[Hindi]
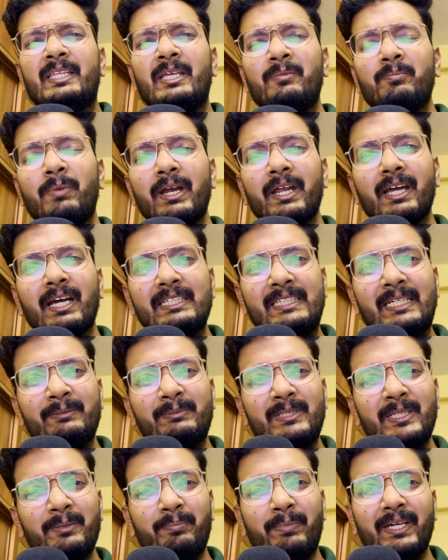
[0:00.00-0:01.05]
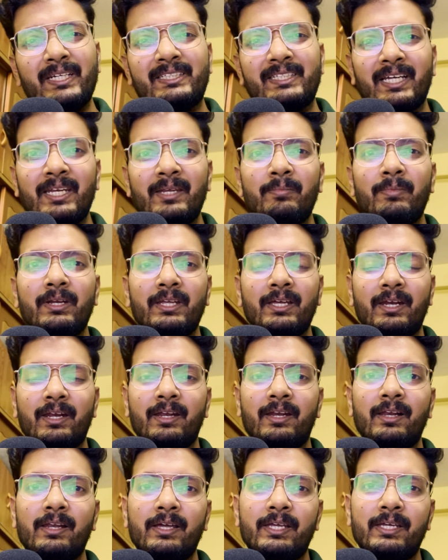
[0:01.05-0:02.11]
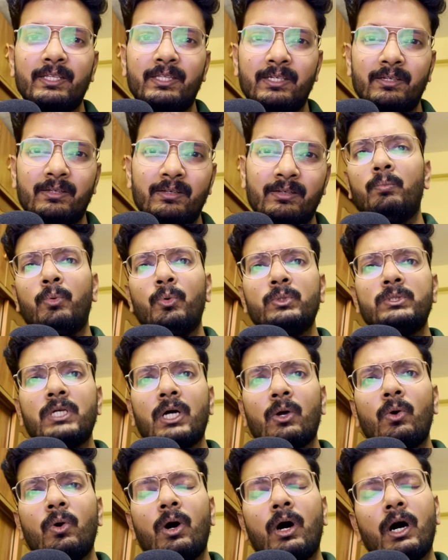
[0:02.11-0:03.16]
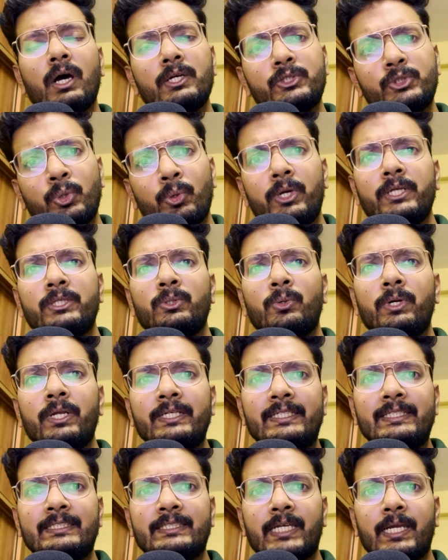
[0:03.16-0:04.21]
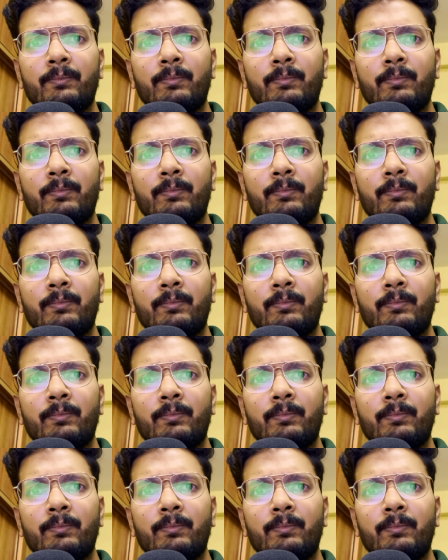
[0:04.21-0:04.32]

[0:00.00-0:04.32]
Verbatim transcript: दिन भर एक अजीब सी बेचैनी बनी रहने लगी थी पूजा को हर छोटी छोटी चीज़ के